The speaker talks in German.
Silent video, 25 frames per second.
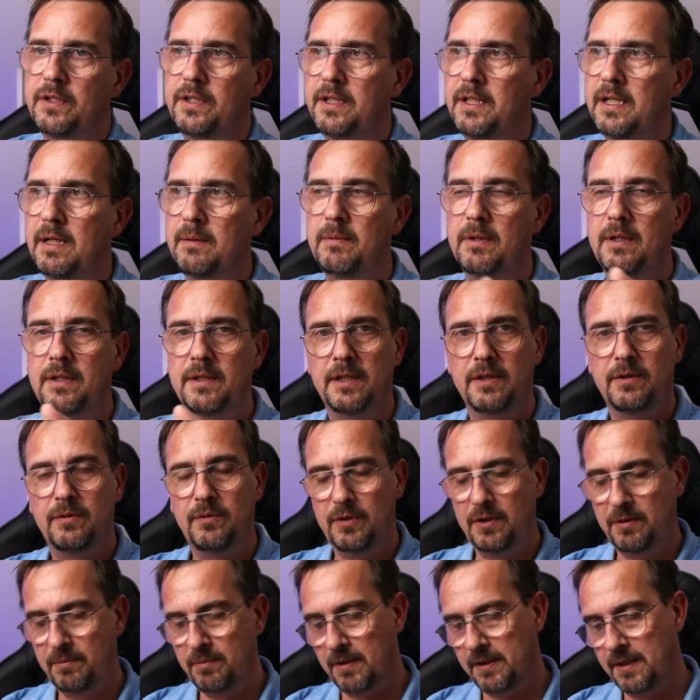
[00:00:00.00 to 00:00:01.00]
hat die Kamera
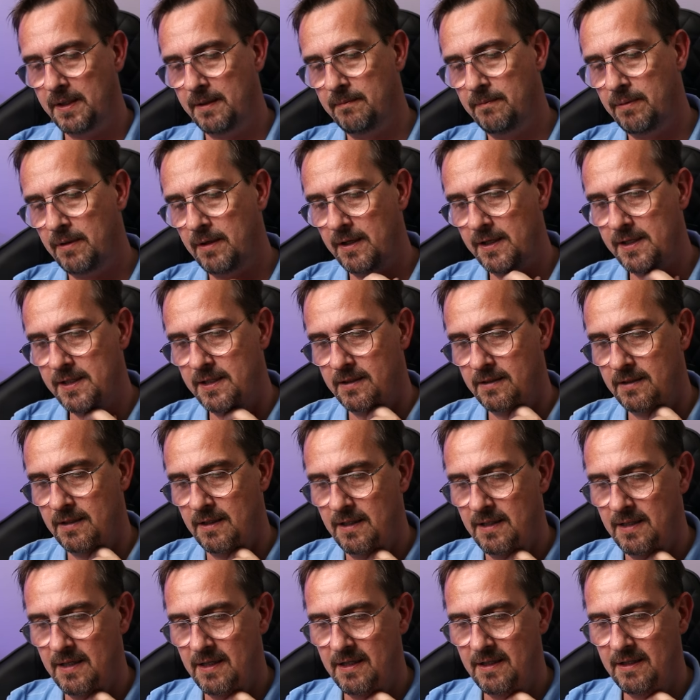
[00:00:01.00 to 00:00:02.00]
natürlich bei dem Preis
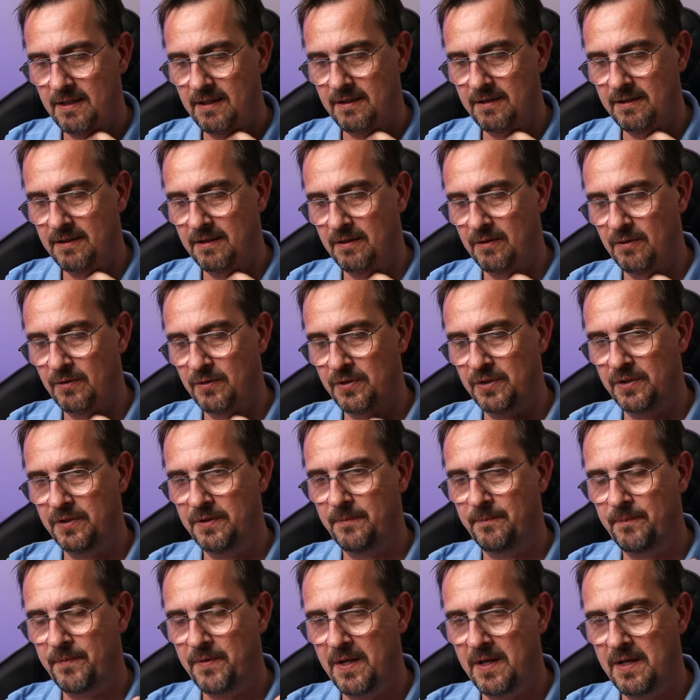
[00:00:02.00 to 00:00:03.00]
äh,
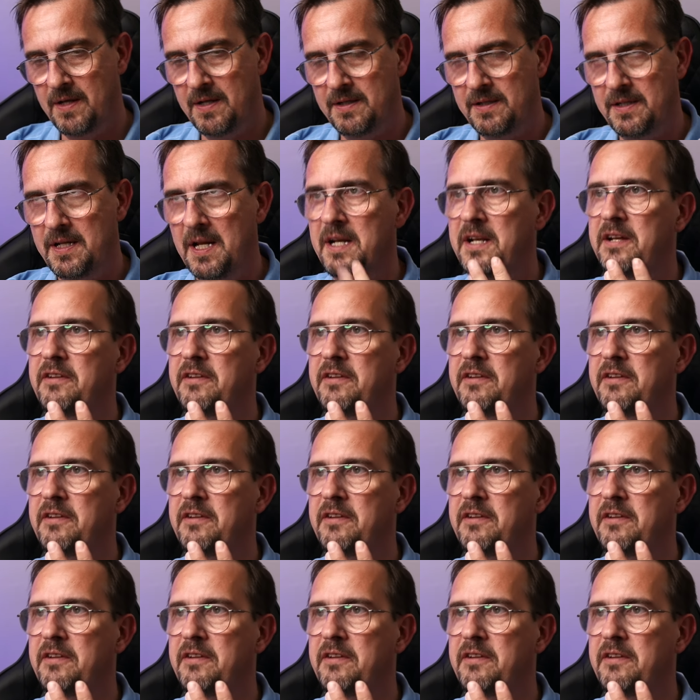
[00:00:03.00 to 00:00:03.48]
und der